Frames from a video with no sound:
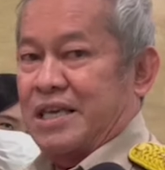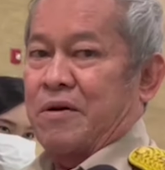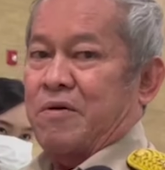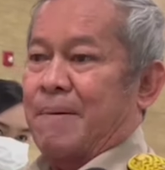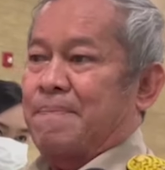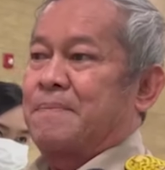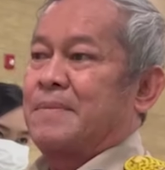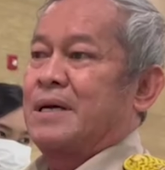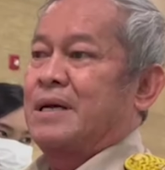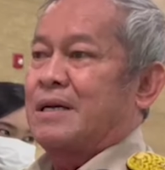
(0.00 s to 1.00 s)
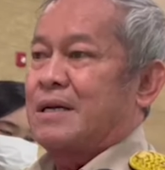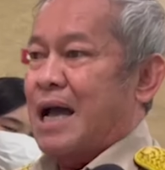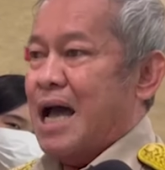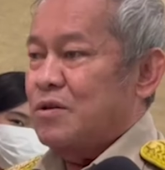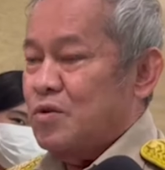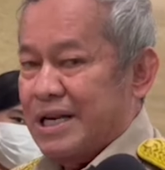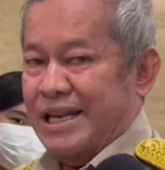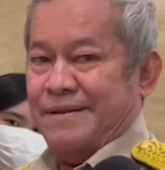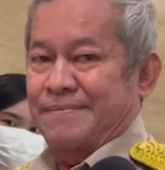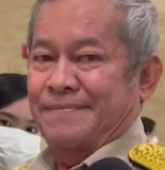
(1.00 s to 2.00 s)
เกี่ยวกับการทุจ
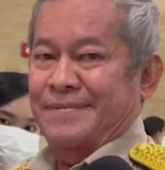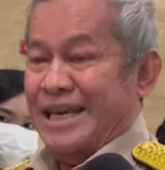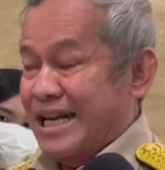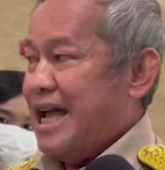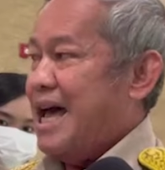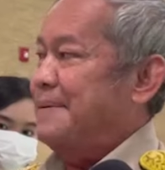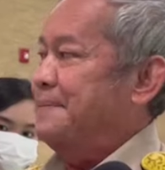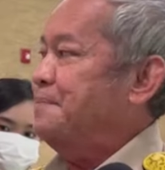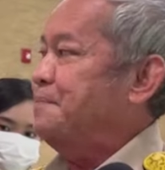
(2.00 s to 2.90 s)
ริตเด็ดขาด